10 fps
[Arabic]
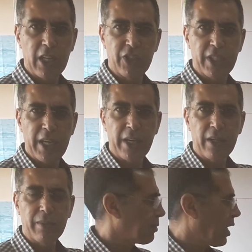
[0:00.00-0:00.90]
إلى الشعر
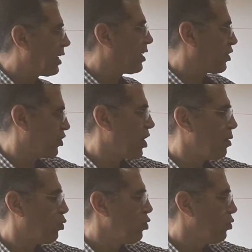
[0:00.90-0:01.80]
هذا
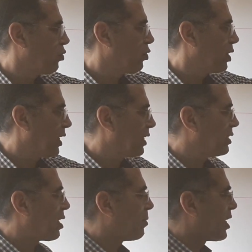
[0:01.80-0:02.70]
تشابه
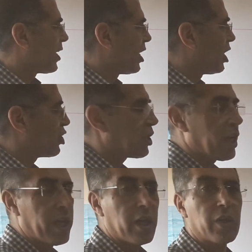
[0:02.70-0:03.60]
ينتميان إلى
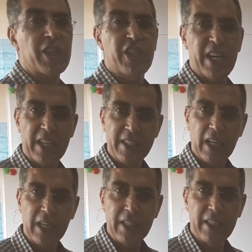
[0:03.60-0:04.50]
الشعر الشعر
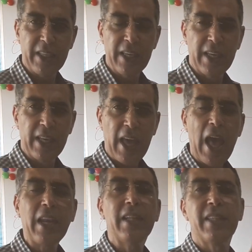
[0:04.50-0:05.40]
التقليدي
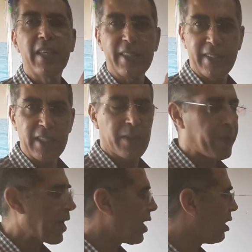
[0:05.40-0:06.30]
الذي
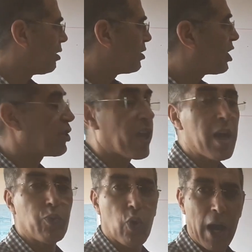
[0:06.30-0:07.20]
يستتبع
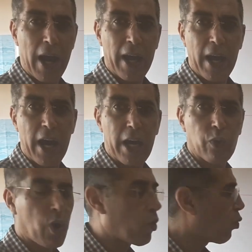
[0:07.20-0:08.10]
تشابه آخر
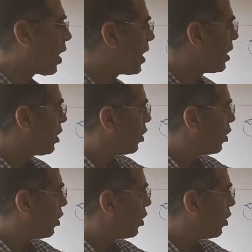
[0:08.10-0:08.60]
وهو